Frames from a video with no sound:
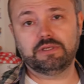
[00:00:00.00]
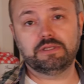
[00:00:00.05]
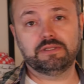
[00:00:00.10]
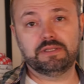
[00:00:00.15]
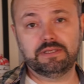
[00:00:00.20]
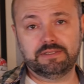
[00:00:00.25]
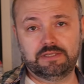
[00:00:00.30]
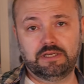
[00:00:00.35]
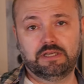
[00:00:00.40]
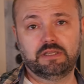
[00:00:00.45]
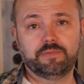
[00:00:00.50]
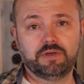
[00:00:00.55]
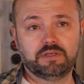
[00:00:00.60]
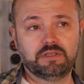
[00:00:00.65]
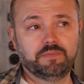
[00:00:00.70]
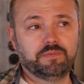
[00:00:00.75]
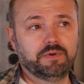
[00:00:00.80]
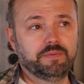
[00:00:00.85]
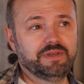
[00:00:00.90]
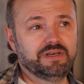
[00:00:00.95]
надо на среднем
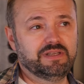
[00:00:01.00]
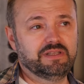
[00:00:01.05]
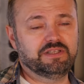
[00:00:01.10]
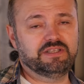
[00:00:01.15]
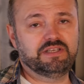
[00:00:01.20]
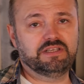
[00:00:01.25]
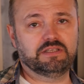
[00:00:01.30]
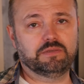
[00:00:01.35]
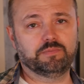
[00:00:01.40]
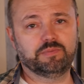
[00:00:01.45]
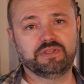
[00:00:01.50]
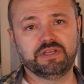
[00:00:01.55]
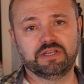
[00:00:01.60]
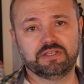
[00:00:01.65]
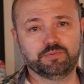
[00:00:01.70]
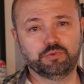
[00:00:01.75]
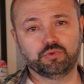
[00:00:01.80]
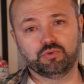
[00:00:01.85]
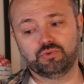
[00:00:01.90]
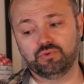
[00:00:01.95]
огне примерно
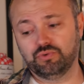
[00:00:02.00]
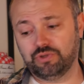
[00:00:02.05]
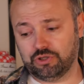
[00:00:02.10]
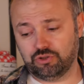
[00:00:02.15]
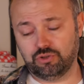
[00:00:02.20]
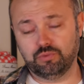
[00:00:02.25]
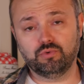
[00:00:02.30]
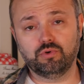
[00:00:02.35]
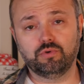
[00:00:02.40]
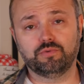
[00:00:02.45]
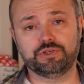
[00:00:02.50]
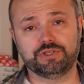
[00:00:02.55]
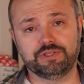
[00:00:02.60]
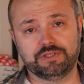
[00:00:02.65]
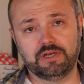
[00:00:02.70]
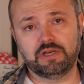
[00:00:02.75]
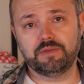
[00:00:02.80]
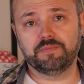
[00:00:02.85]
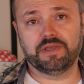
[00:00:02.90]
10-15 минут, ну так, чтобы овощи стали